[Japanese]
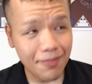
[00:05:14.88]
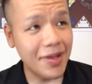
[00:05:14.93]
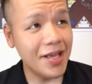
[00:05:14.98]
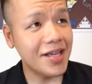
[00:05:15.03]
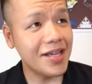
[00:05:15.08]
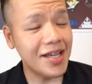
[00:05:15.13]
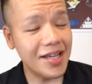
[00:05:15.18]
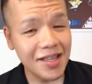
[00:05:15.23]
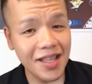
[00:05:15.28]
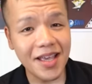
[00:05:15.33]
毎
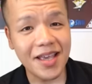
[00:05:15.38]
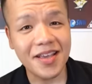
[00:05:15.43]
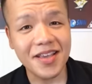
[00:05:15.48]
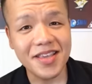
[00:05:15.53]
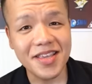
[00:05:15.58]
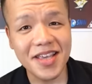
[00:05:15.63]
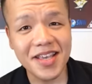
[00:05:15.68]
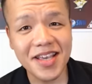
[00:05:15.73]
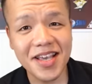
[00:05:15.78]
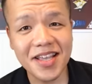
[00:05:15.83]
回ね、
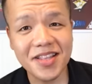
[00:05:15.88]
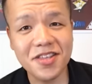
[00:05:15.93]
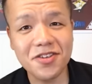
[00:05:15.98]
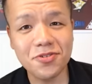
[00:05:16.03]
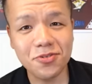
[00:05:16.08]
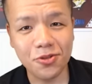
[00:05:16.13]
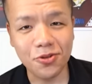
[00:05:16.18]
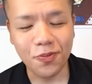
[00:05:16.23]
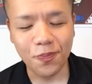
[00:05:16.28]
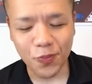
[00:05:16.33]
家系に
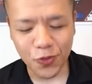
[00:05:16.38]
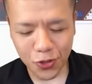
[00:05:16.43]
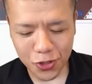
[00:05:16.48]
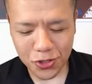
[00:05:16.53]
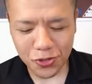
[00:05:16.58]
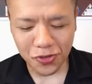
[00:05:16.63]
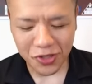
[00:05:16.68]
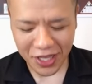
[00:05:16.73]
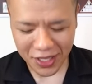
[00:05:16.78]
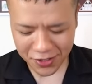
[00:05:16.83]
行くと海
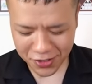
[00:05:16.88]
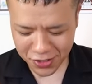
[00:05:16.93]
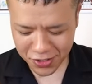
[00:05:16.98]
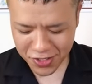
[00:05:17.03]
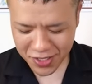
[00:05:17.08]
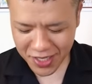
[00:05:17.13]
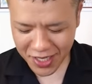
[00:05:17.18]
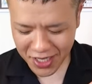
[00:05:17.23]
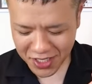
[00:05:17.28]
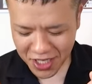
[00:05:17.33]
苔をね、
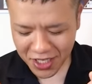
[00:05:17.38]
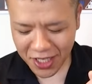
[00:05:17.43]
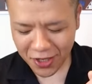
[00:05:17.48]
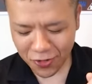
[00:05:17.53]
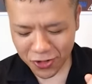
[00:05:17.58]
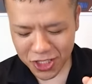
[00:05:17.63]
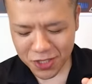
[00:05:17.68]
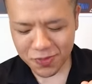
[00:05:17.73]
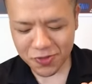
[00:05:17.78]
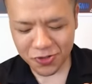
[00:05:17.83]
追加して
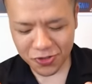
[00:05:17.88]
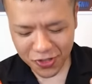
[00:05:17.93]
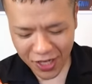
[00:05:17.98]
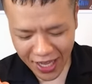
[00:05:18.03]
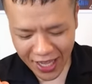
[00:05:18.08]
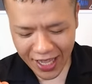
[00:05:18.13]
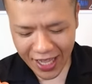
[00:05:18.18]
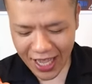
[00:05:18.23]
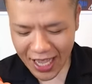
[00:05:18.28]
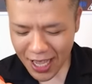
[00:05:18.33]
楽しむぐら
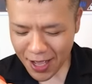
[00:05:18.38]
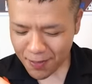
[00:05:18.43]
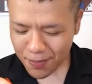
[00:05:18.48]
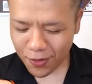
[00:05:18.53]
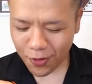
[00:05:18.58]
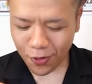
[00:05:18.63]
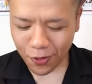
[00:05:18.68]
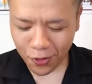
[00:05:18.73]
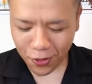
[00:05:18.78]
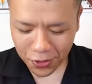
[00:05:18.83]
い、
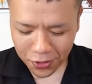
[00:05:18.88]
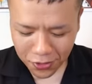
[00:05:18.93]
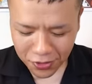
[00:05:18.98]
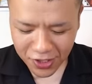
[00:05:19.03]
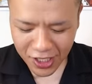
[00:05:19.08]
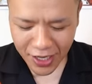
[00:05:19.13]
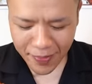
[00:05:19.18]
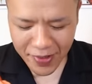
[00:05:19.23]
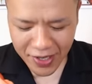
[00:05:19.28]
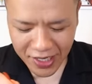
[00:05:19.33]
もうこの
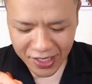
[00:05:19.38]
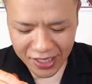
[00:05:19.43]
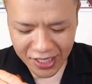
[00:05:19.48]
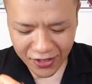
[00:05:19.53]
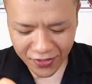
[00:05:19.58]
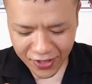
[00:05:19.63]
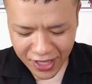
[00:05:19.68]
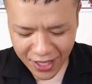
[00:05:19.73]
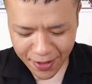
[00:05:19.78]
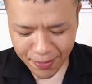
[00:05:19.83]
食べ
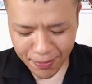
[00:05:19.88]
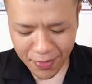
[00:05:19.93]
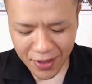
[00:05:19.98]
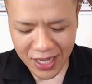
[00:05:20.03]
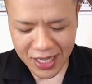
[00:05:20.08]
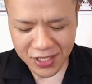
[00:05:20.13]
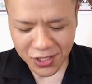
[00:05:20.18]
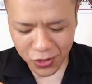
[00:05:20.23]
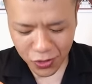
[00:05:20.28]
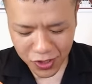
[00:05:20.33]
方はね、
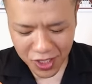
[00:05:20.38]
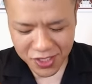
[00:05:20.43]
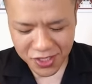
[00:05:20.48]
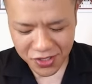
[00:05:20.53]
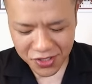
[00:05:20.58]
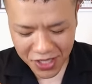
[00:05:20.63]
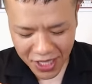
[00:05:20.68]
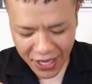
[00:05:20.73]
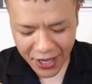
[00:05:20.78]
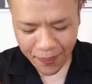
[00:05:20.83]
マストです
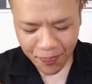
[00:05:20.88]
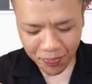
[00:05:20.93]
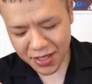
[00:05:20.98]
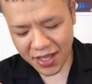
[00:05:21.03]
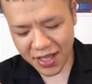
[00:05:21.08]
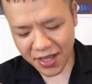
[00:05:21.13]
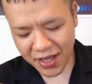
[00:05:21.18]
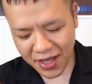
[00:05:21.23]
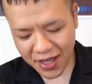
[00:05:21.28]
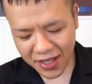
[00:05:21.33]
んで、
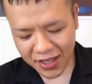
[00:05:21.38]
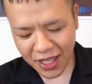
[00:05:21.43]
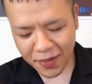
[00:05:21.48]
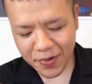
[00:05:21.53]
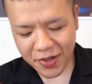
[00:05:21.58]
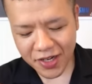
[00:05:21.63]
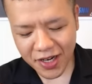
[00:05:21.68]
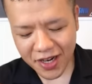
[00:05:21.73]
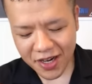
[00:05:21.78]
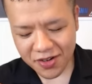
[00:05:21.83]
家系
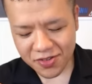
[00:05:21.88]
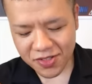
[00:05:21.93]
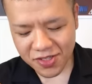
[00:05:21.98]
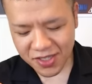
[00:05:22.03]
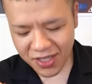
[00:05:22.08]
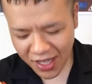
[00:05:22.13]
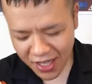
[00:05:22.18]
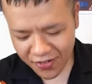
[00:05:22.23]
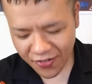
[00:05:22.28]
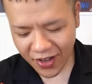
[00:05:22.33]
食べられる
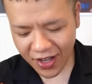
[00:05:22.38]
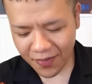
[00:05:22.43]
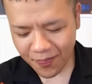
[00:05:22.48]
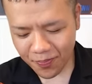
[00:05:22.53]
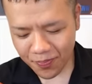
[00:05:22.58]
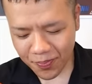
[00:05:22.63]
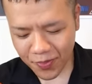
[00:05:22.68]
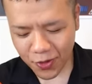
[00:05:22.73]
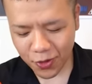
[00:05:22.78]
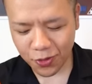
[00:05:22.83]
際は、
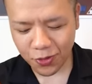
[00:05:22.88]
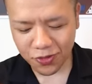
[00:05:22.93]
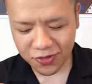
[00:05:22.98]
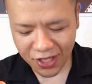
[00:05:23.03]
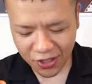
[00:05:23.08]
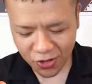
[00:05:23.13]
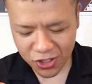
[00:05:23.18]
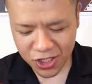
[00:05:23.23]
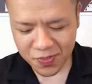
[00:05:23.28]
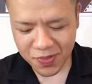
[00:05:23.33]
この
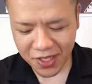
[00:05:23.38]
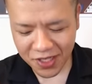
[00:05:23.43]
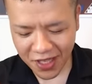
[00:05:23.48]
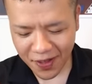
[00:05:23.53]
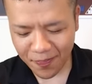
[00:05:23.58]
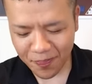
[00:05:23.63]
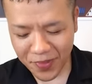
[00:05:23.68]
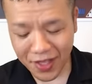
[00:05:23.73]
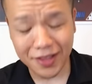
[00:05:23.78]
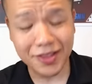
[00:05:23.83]
楽しみ
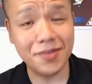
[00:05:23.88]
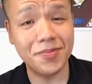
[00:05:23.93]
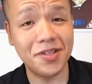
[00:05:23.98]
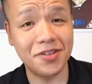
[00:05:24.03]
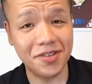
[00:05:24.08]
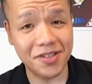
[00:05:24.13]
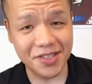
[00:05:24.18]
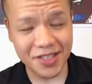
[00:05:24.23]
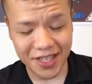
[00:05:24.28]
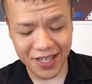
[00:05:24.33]
方、やってみて
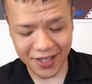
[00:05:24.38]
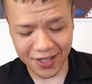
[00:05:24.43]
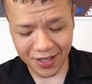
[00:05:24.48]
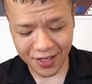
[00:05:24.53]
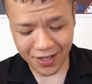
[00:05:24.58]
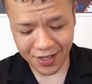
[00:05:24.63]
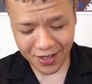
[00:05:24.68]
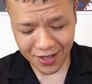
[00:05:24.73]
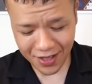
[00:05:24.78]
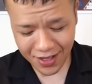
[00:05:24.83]
ください。
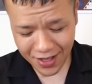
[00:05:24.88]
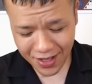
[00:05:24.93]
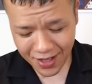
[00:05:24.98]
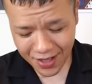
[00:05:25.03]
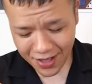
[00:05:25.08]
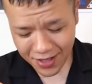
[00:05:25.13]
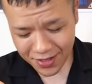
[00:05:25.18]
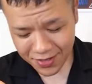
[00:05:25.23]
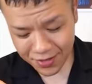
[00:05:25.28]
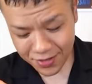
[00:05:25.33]

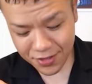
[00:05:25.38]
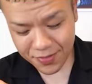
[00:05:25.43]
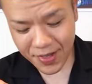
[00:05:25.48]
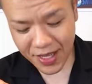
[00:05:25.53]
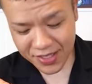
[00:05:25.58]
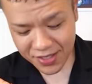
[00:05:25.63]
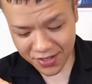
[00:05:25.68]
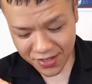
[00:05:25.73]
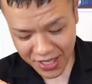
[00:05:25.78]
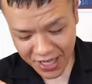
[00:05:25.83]
う
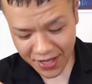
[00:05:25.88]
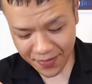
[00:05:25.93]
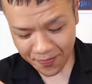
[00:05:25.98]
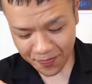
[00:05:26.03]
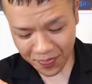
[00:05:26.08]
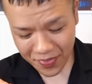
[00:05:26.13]
ますぎ。